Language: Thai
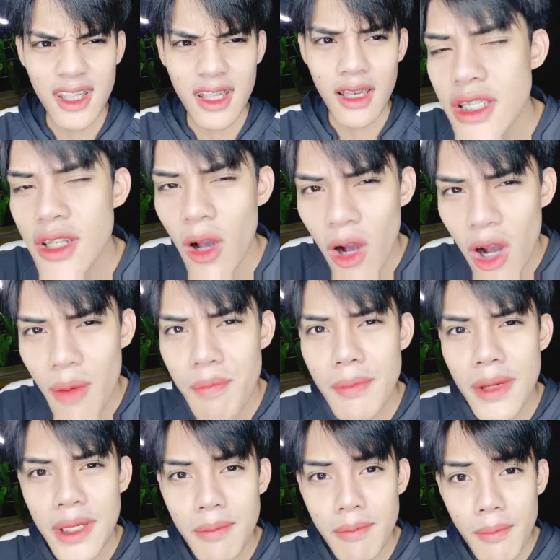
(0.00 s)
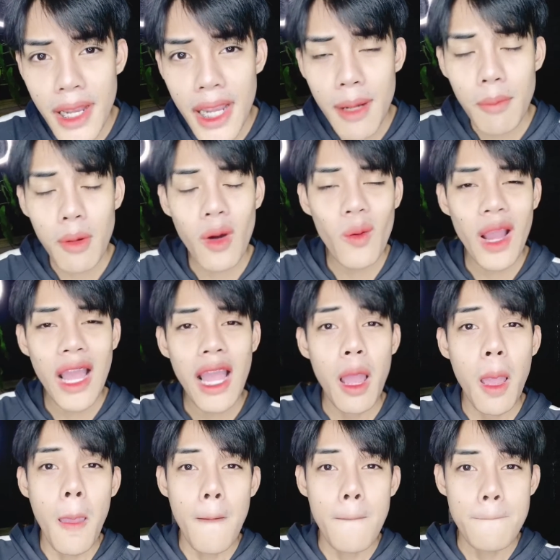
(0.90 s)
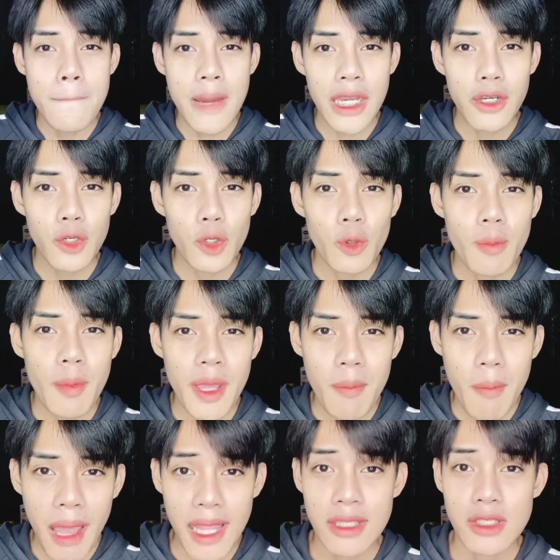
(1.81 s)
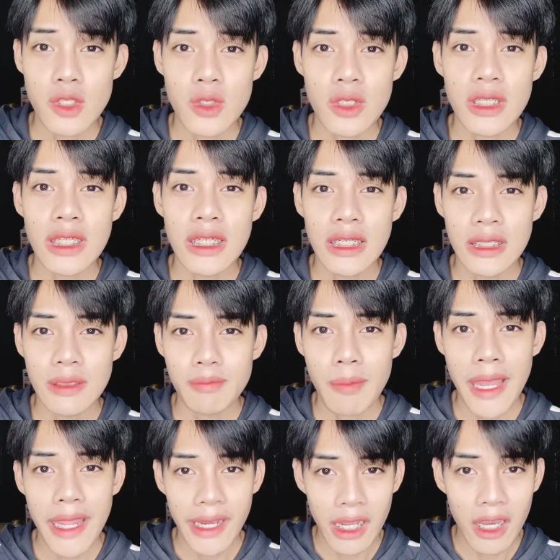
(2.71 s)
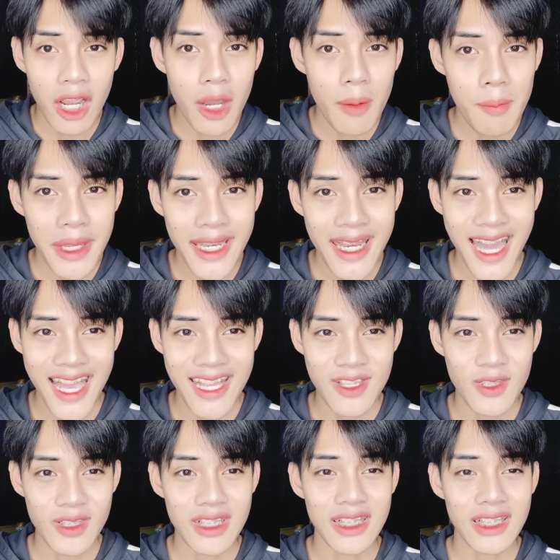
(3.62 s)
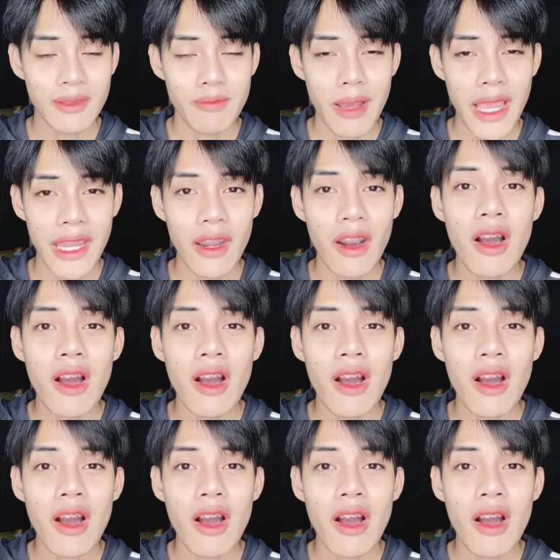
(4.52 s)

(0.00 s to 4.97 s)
ชอบมากๆเพราะว่ามันดูไม่บางจนเกินไปแล้วก็ไม่หนาจนเกินไปเนาะ